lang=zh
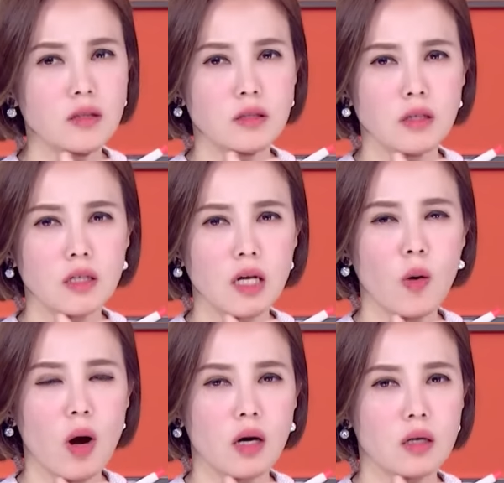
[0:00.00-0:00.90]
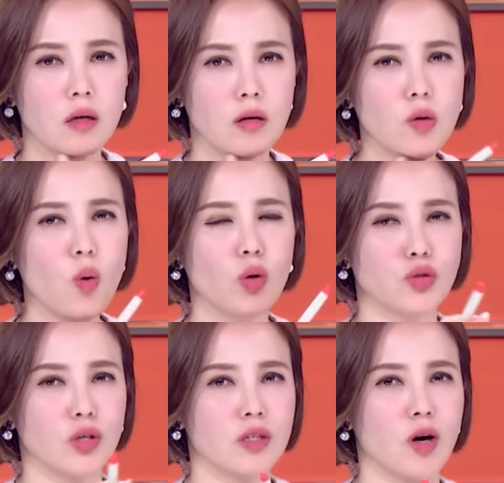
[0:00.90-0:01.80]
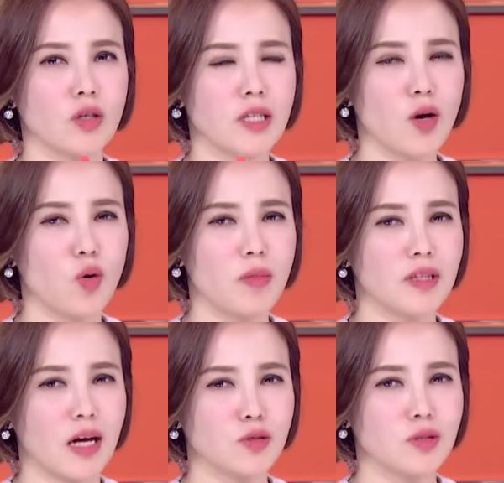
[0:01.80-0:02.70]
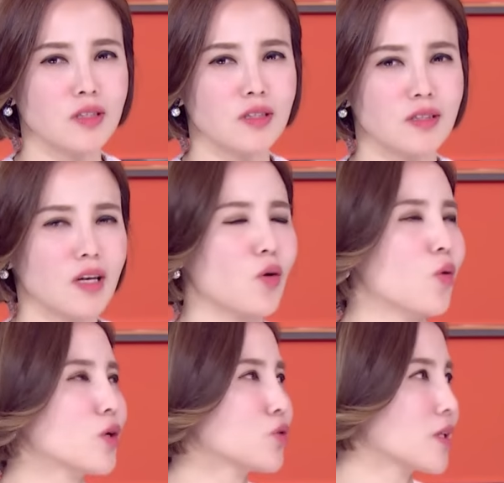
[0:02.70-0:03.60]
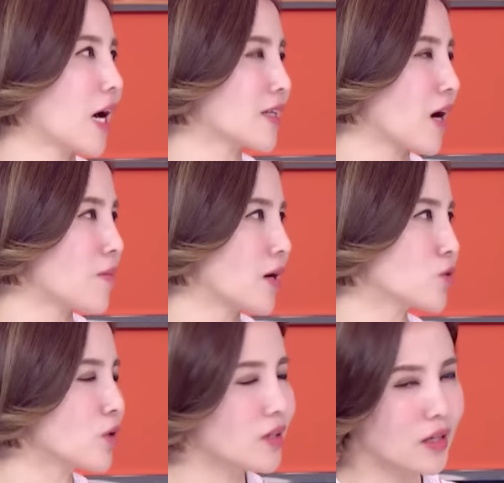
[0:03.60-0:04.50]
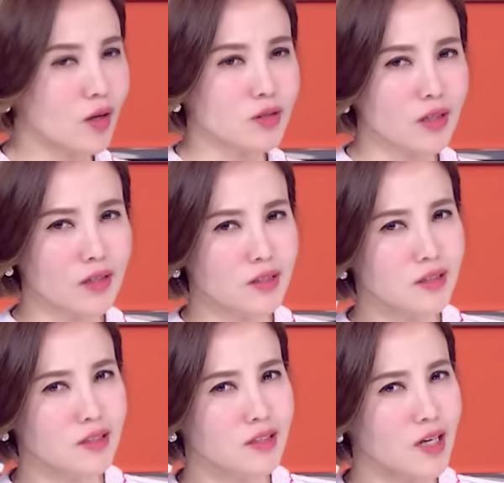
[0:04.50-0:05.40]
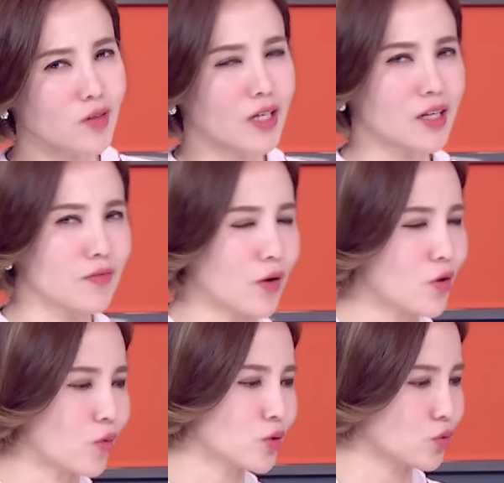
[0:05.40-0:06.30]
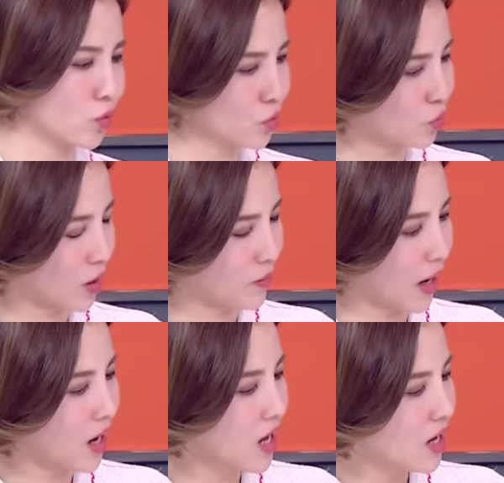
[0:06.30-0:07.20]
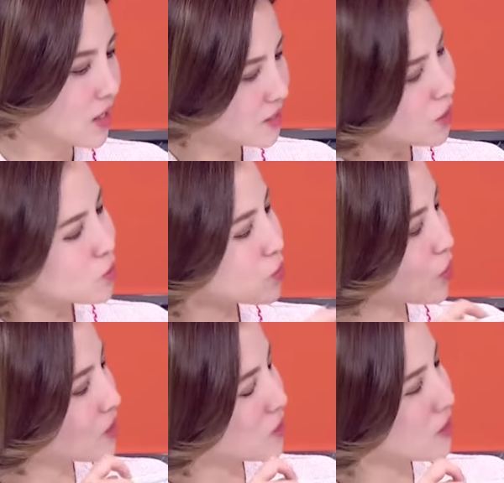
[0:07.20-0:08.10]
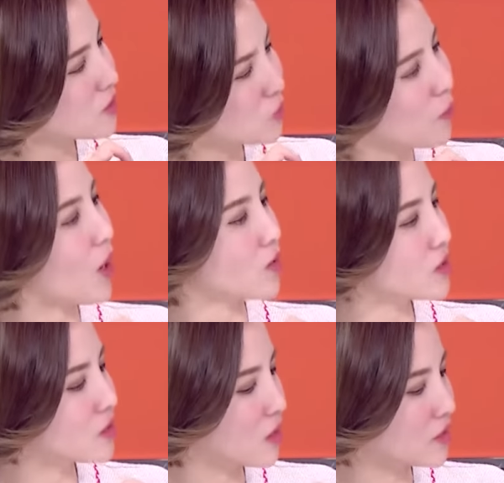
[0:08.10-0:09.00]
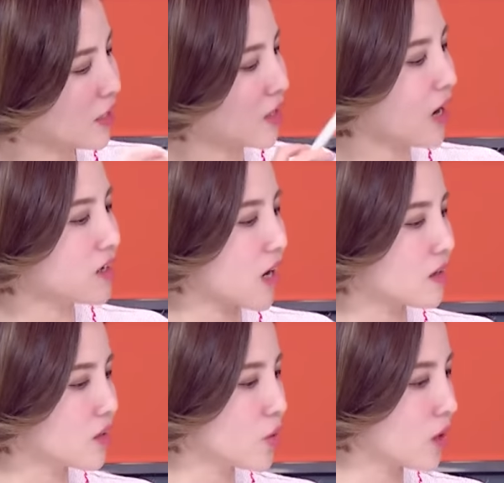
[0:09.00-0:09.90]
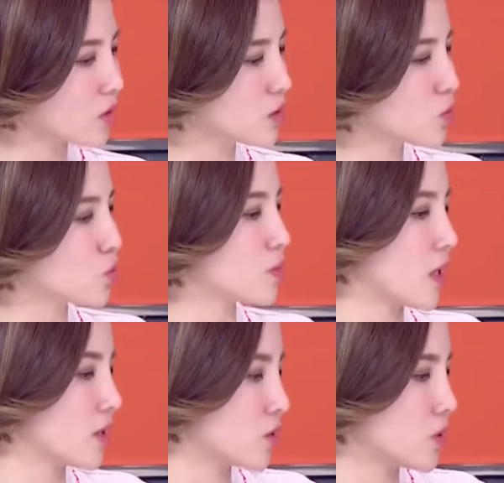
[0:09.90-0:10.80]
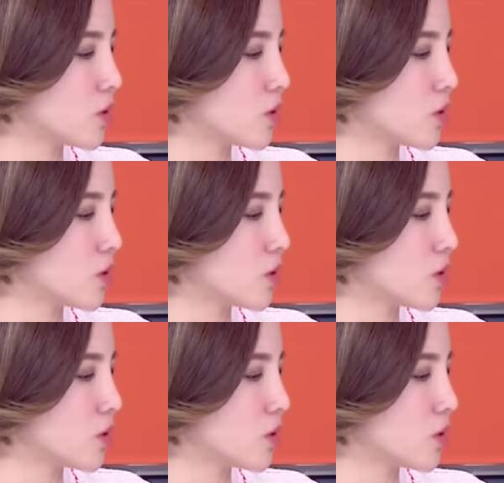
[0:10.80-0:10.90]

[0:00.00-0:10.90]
要请教一下晃哥，因为我觉得现在国民党就是你知道国会最大党嘛，所以难道真的是要在立法院为所欲为吗？嗯，这样算不算是一种藐视呢？在刚刚呢，因为高金素梅咨